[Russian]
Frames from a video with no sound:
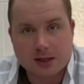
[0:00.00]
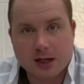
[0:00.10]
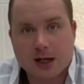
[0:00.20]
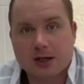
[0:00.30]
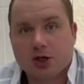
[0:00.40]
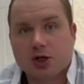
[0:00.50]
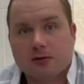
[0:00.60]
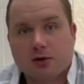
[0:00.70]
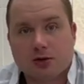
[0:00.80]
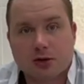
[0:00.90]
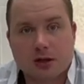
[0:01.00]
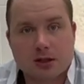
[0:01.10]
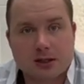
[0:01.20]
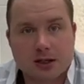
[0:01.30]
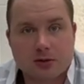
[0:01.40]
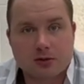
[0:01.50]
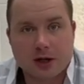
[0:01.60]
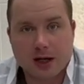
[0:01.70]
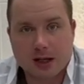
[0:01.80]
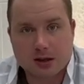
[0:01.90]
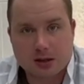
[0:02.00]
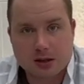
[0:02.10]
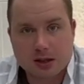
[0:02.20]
Я лично все-таки за удаление.